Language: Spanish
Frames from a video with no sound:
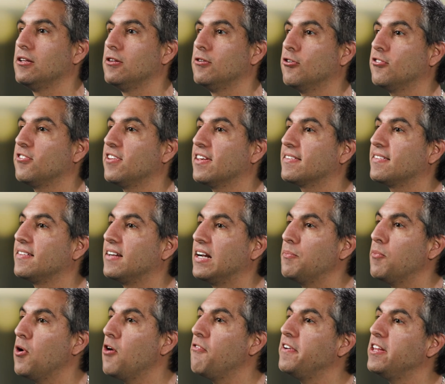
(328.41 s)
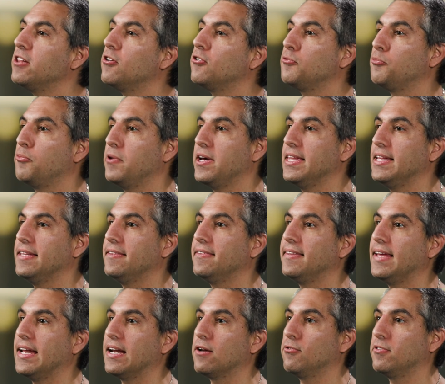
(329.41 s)
Los extremófilos pueden
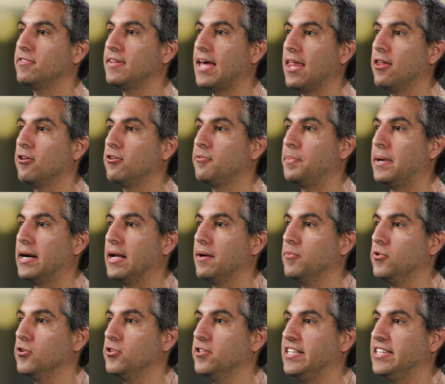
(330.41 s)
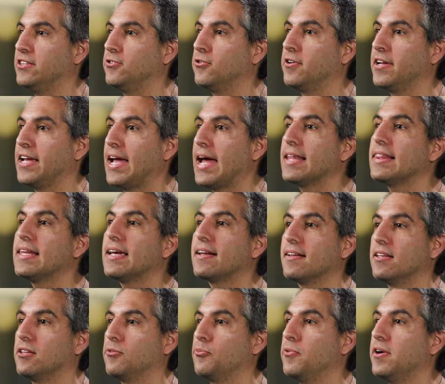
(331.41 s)
ser usados para monitorear
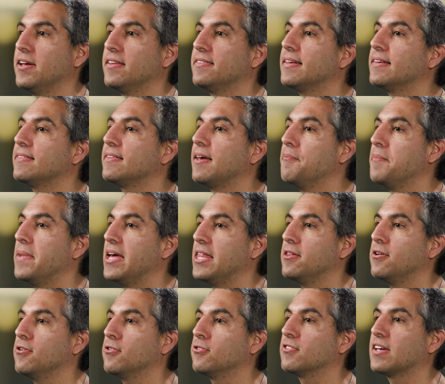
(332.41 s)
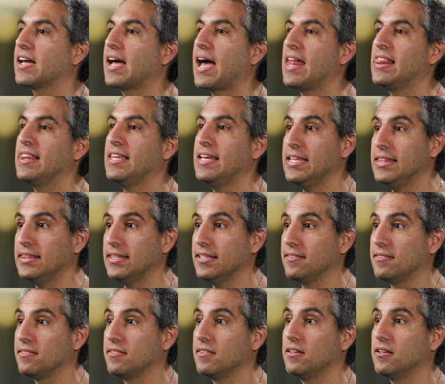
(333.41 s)
las respuestas a medios
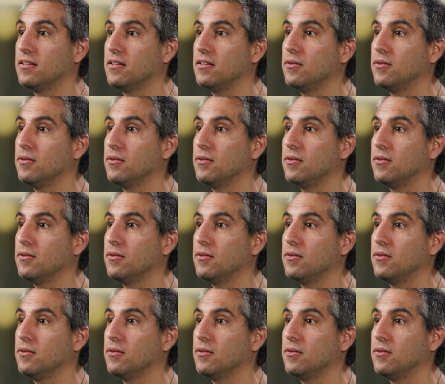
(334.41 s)
calientes.